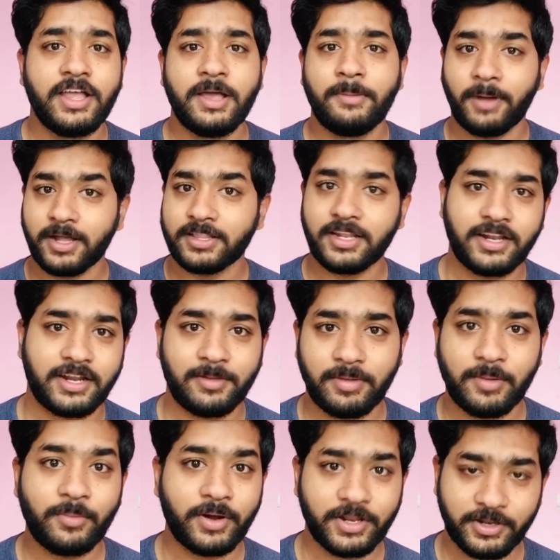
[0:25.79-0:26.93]
பக்கத்தில் இருக்க பெல்
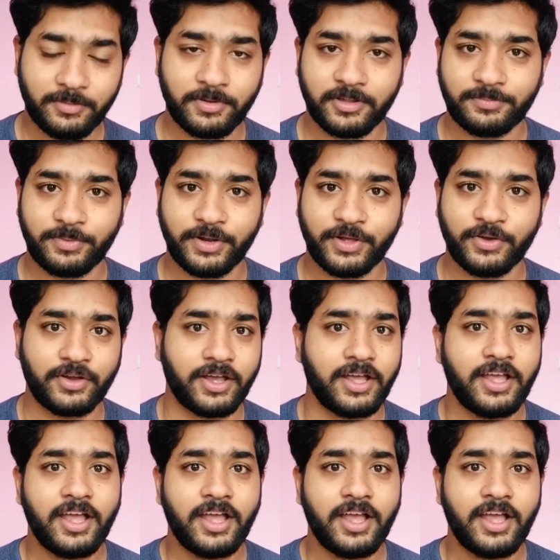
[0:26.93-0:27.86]
பட்டனை ப்ரெஸ் பண்ணிக்கோங்க